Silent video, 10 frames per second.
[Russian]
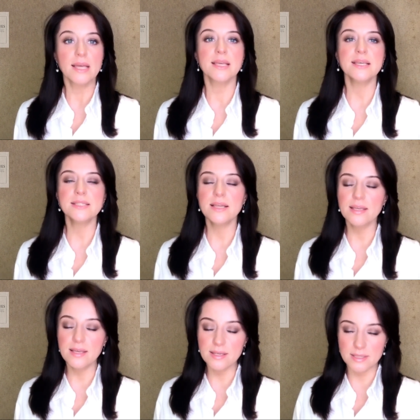Если
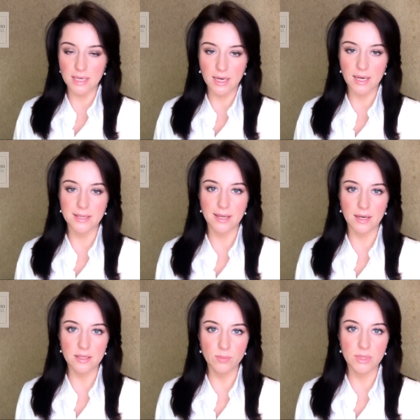есть такая
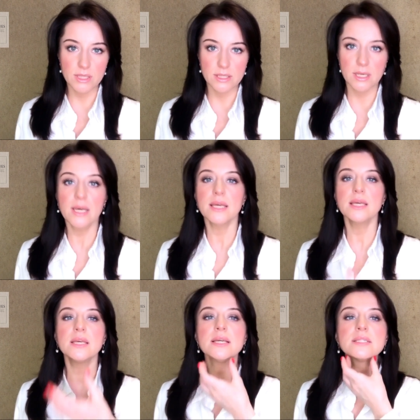надобность и
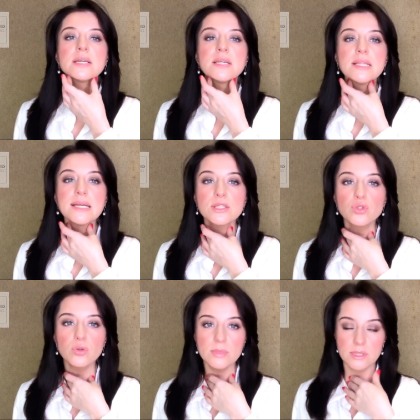есть какие-то
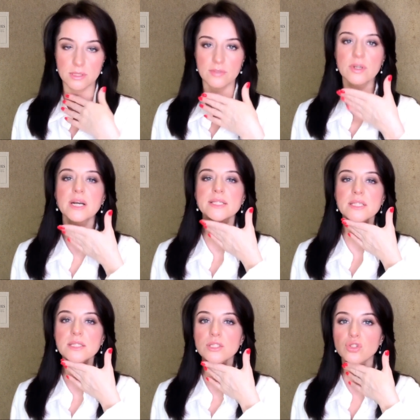особенности, вы
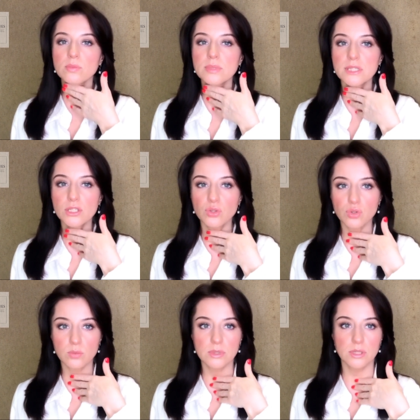хотите, чтобы здесь
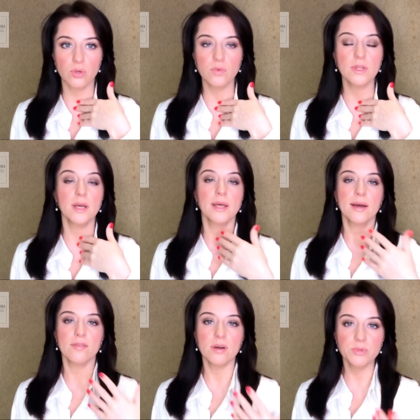тоже было ровно,
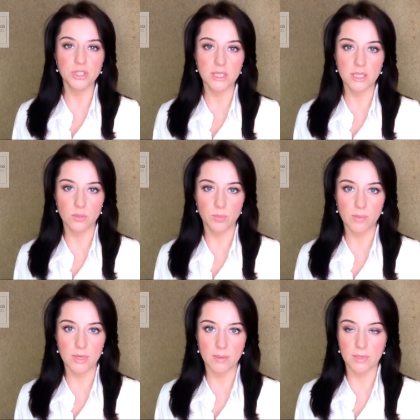вообще нет
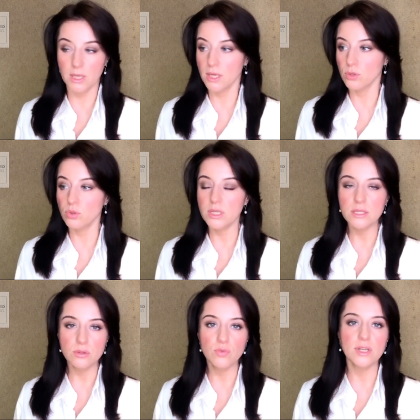проблем. Но
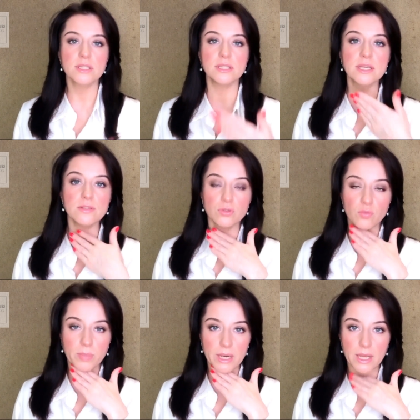если у вас здесь все в
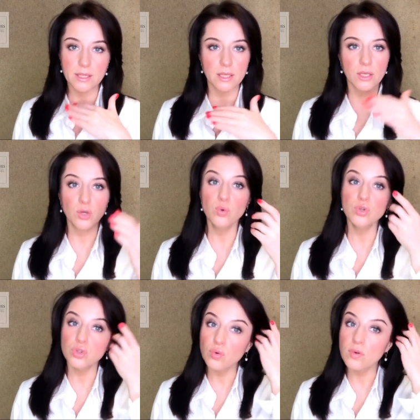порядке и
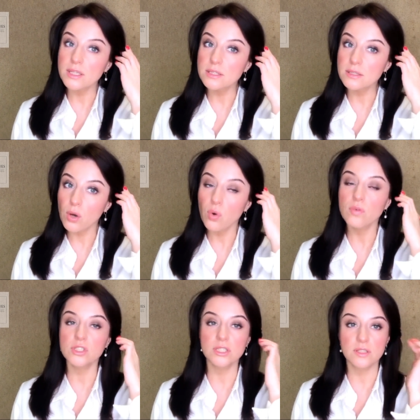уши у вас
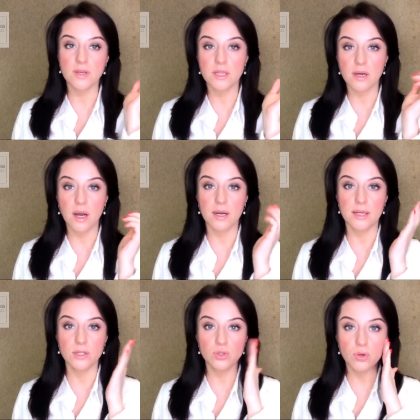такого же цвета, как и
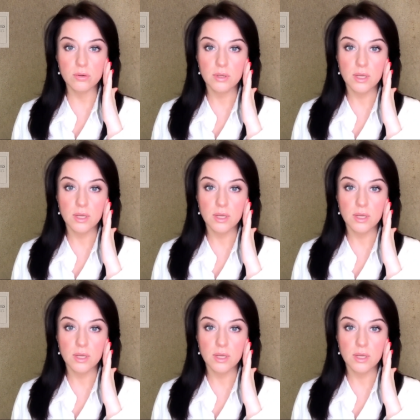лицо,